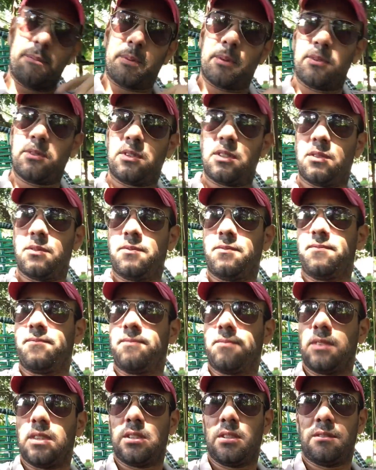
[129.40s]
a profissão.
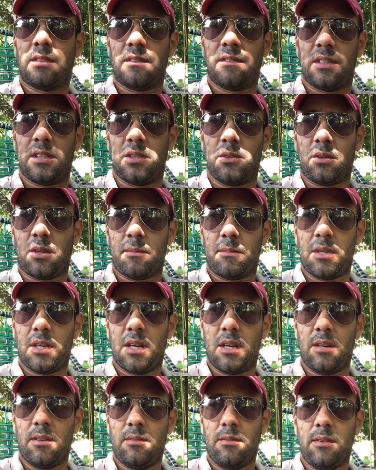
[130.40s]
Entendeu? Vai vender o
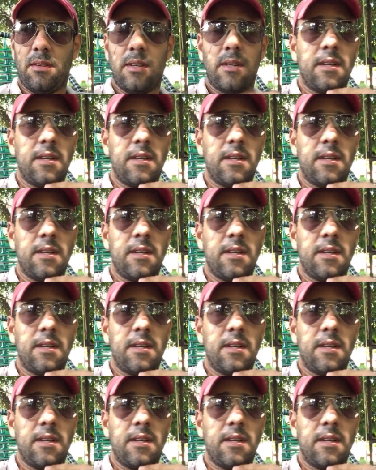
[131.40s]
caminhão,